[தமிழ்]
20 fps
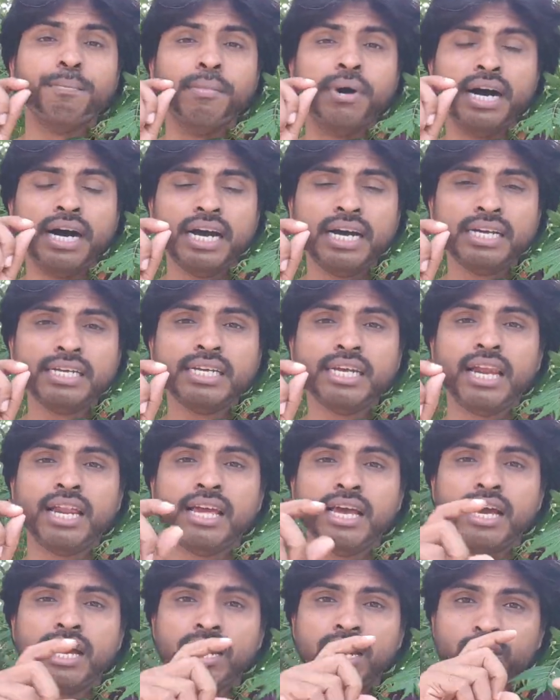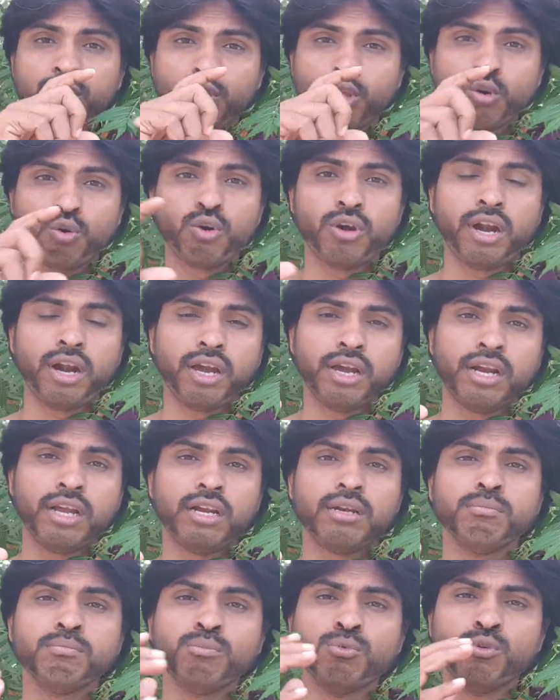மா இலையால்
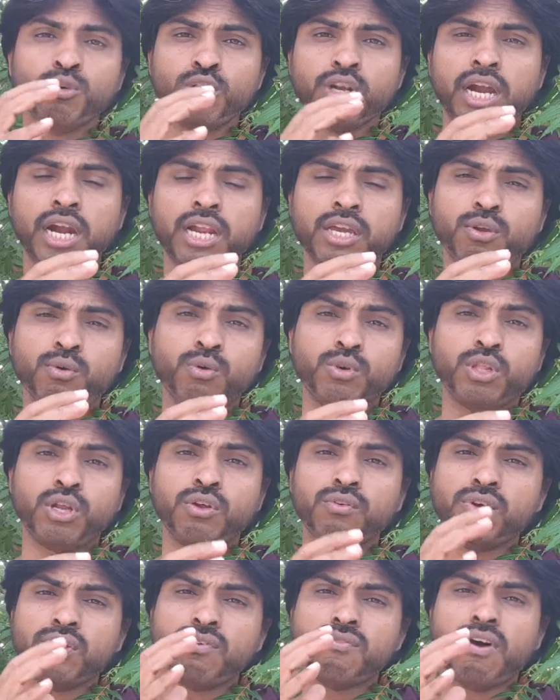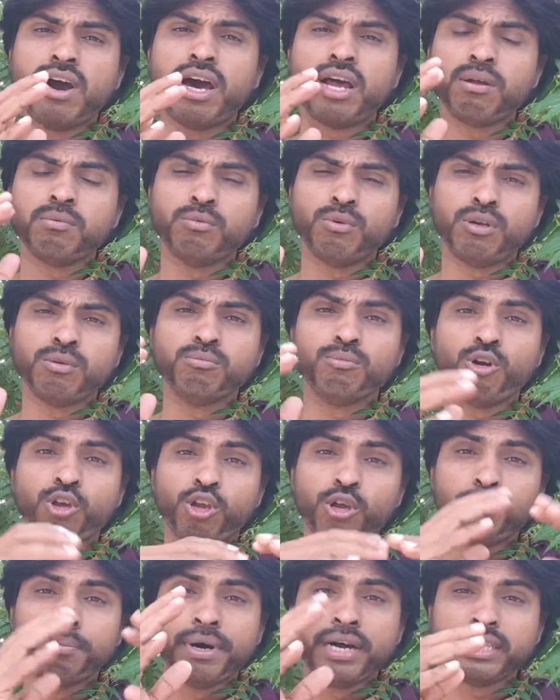தோரணங்கள் மூணு நாளைக்கு ஒரு தடவையோ வாரம் ஒரு
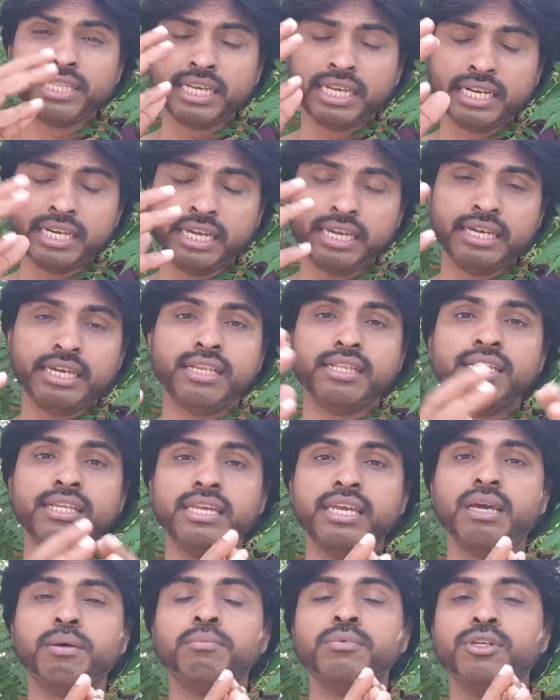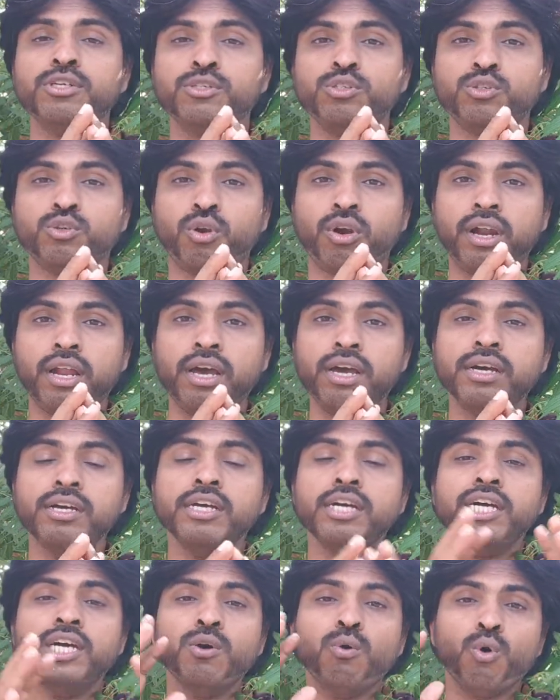முறையோ மாற்றிக்கிட்டே இருந்தீங்க அப்படின்னு சொன்னால்
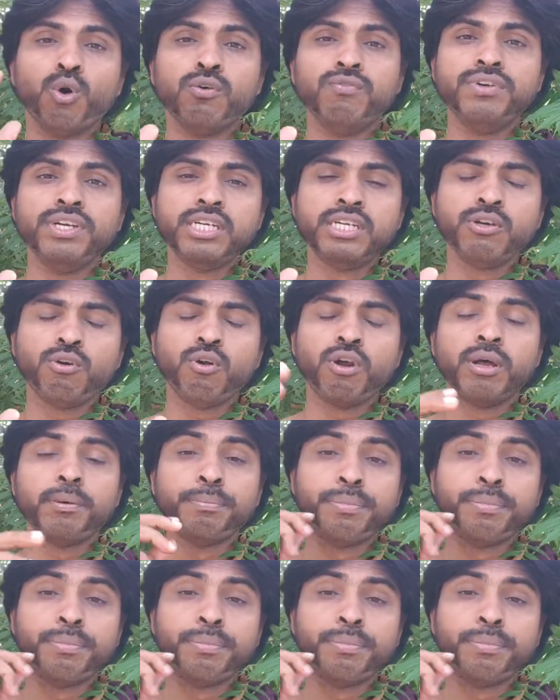உங்கள் வீட்டுக்குள்ளே